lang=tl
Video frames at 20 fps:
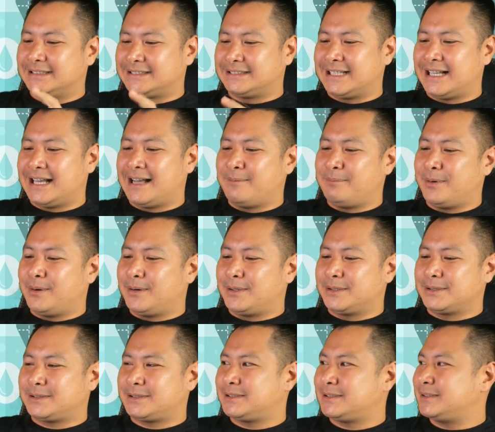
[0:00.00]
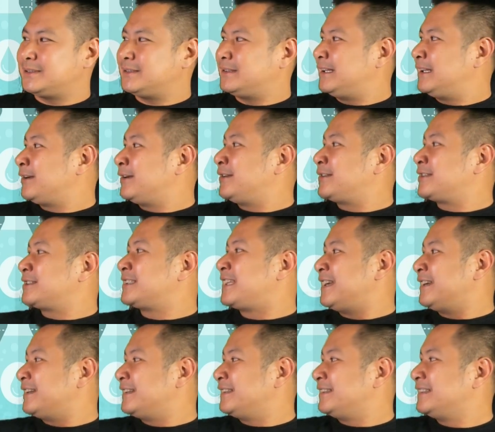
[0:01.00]
Tapos, anong oras na
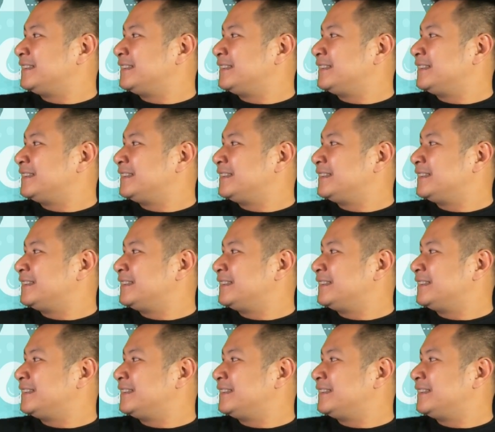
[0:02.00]
yan?